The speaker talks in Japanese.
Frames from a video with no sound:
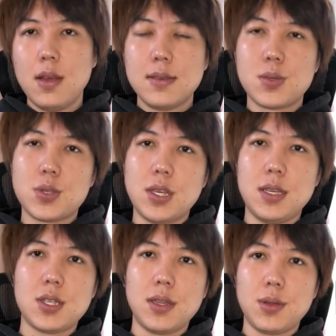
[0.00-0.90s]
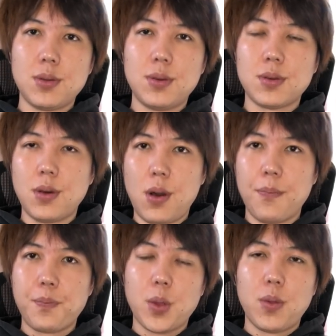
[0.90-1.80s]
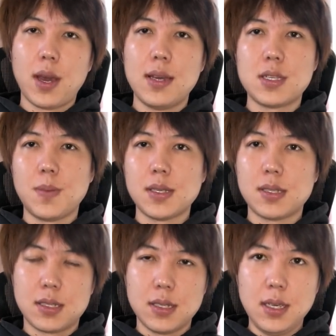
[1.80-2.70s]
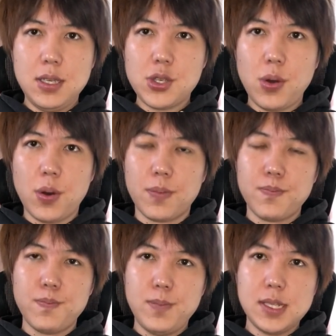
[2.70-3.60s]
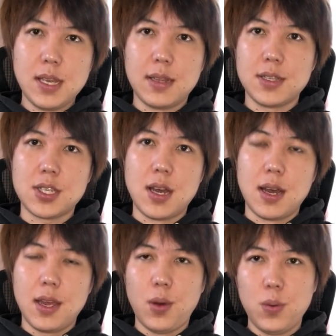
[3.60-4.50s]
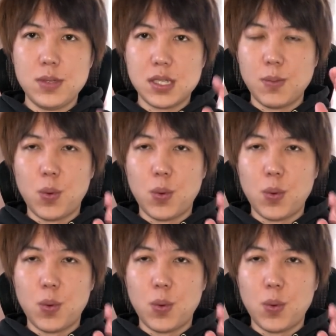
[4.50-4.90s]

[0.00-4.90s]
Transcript: そしてチャンネル登録をお願いします以上みずにゃんでした、え本日も